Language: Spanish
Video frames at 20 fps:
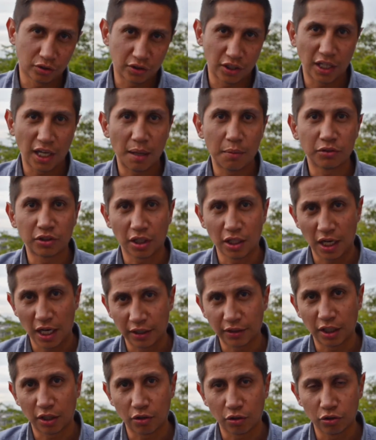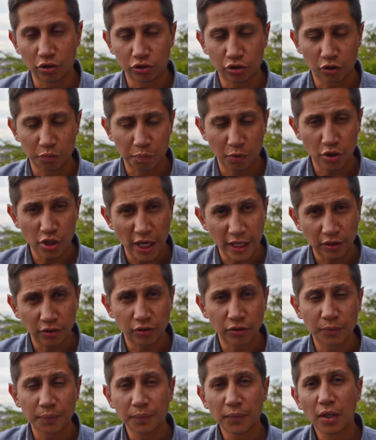sigamos adelante con nuestros proyectos.